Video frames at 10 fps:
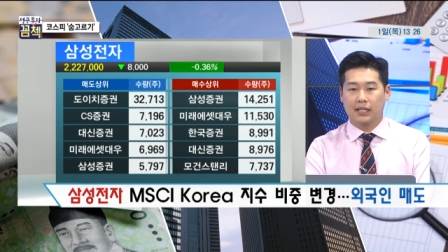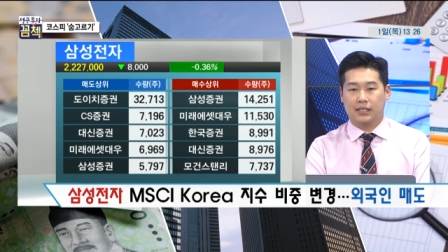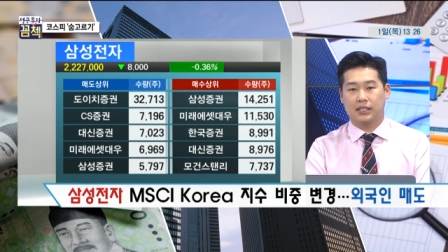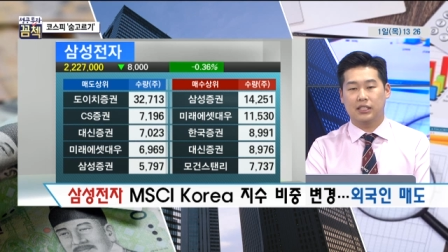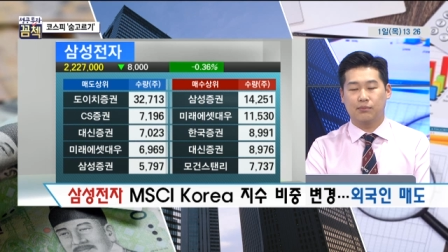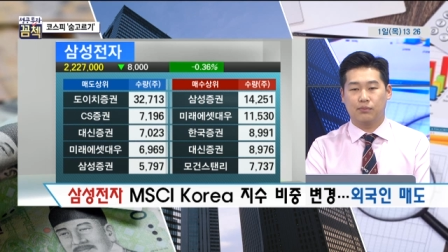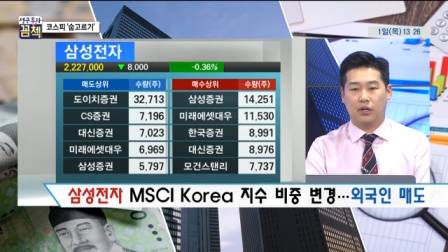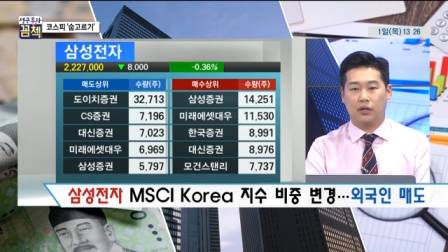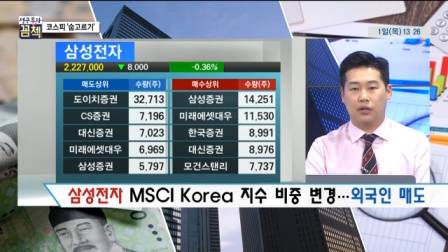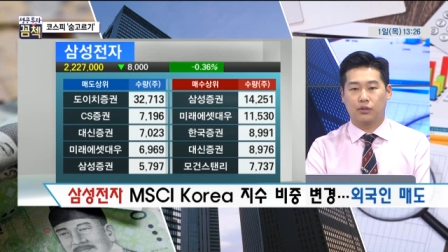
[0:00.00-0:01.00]
지금
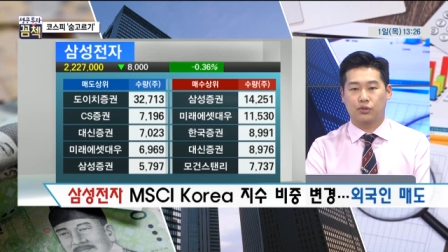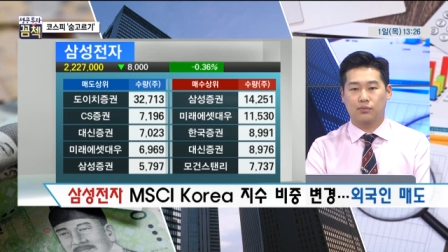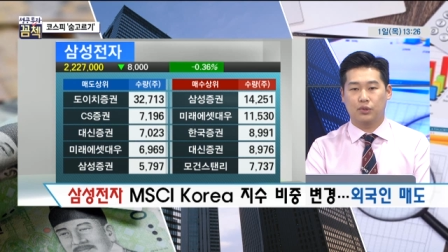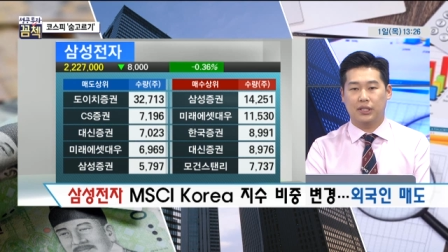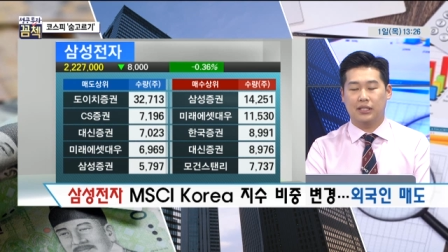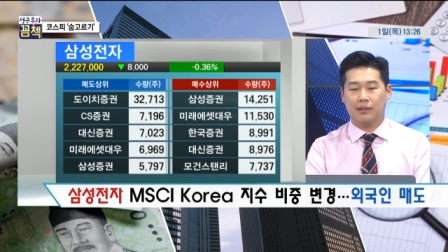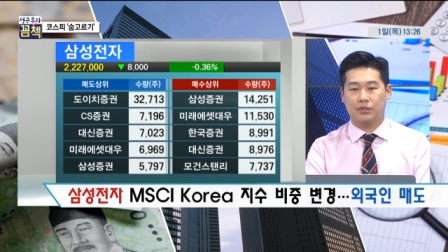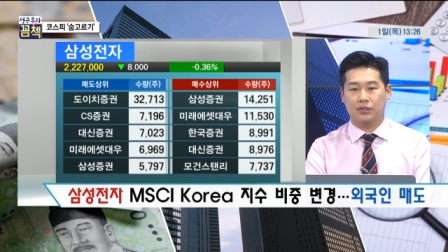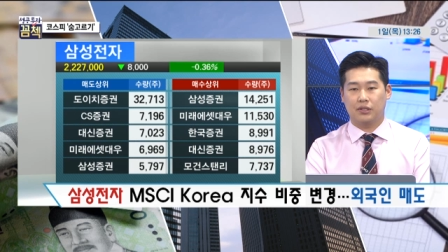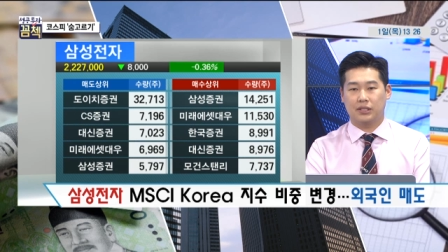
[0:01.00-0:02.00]
어, 충분히
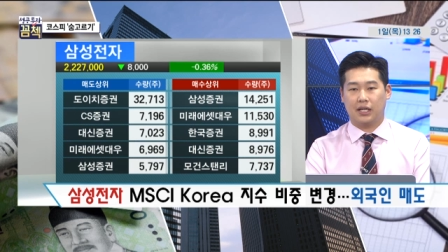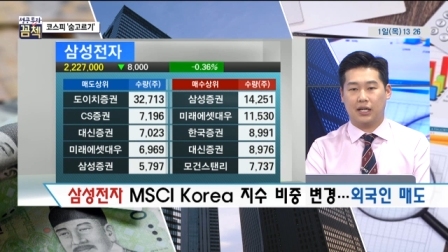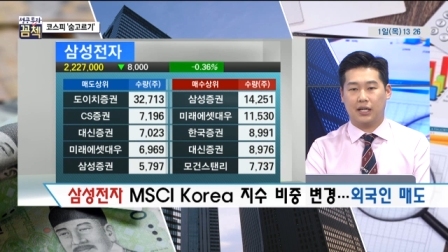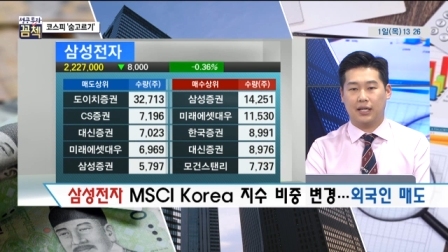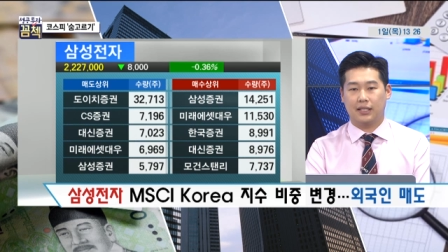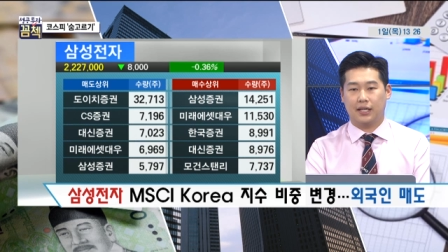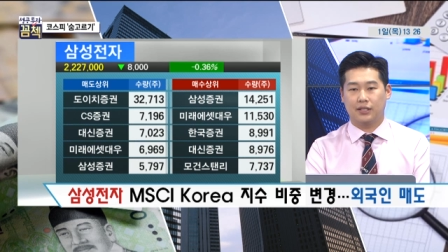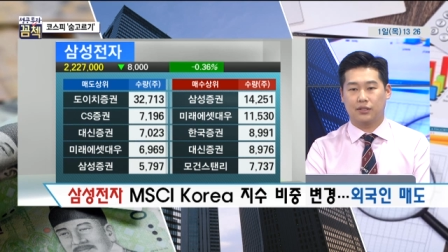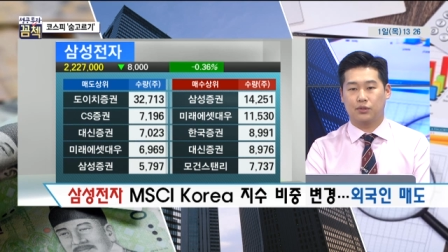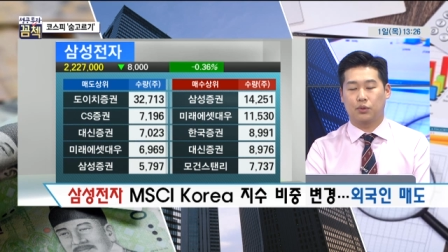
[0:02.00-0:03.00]
삼성전자에
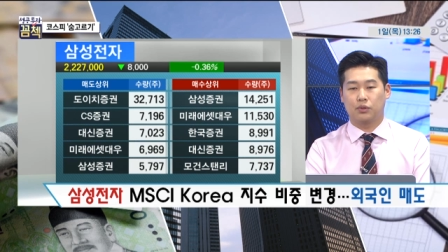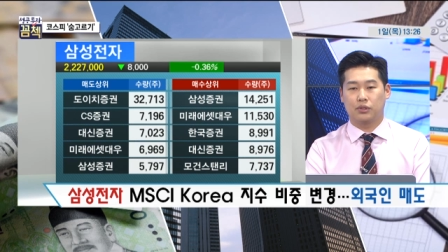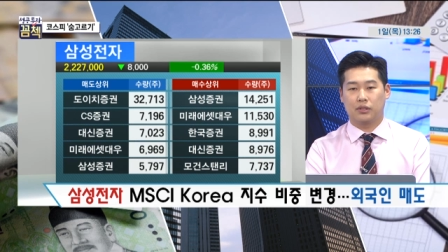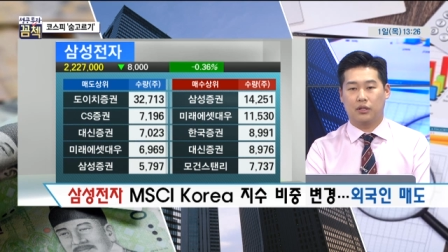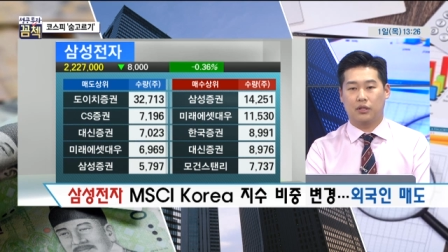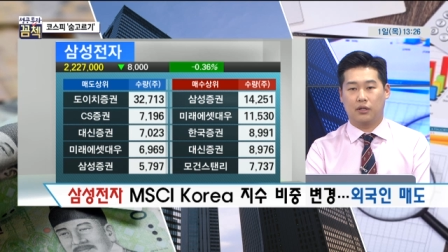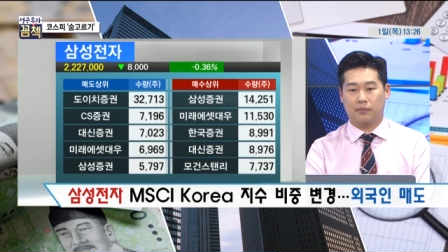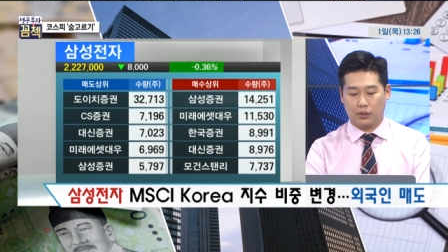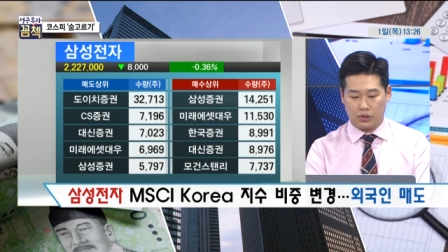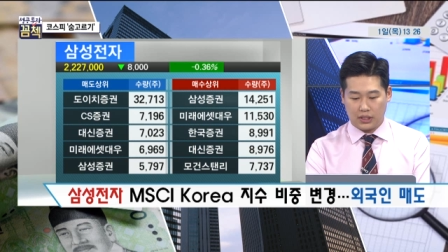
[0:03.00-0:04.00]
대해서는 좋은 어,
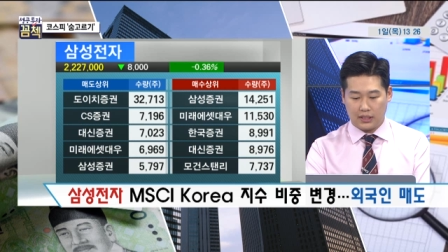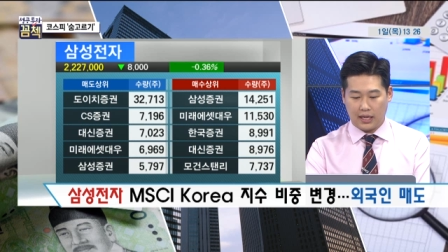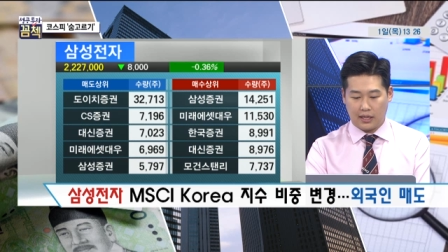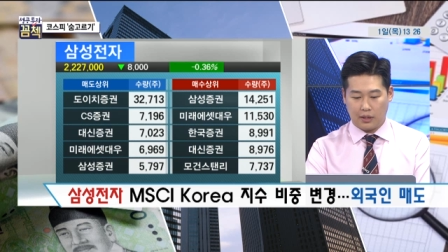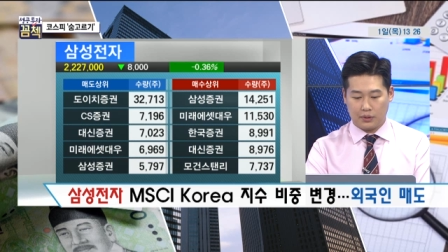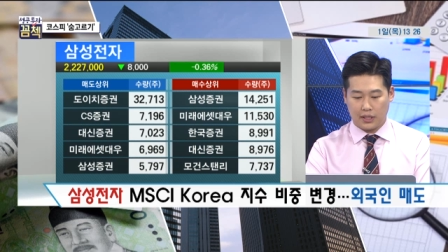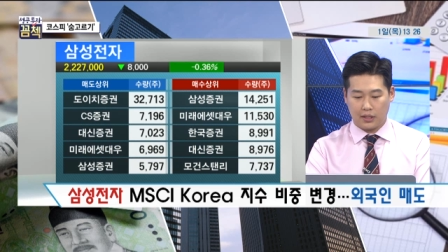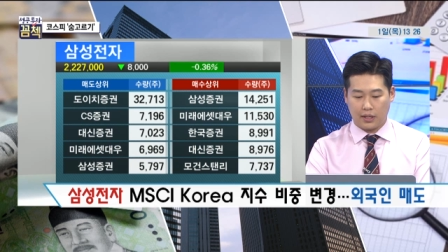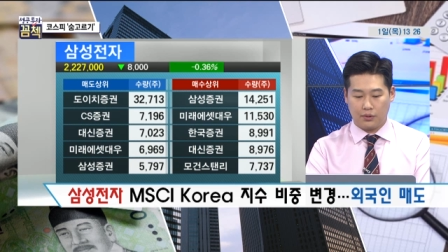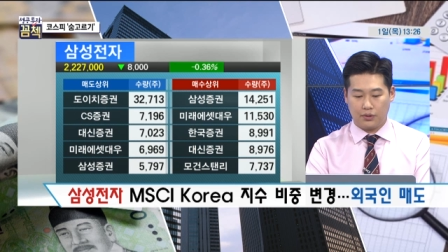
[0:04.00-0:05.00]
매수 시기다라고
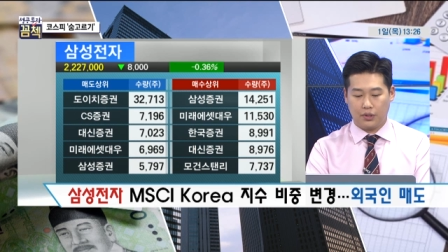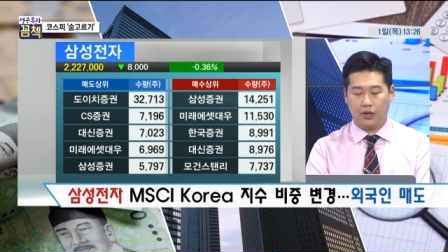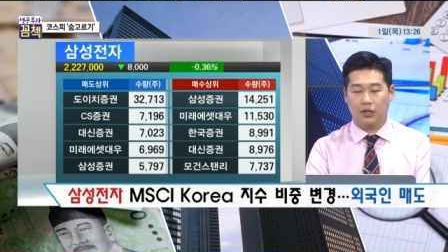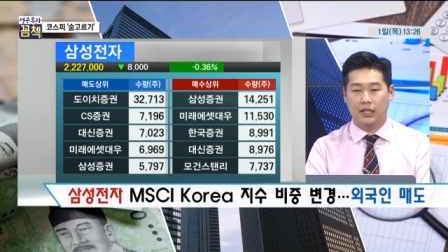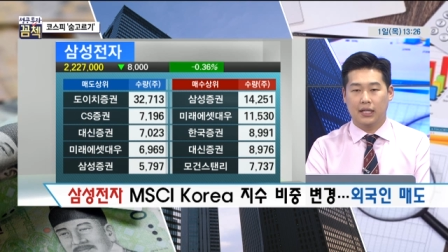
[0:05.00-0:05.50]
생각되고 있고요.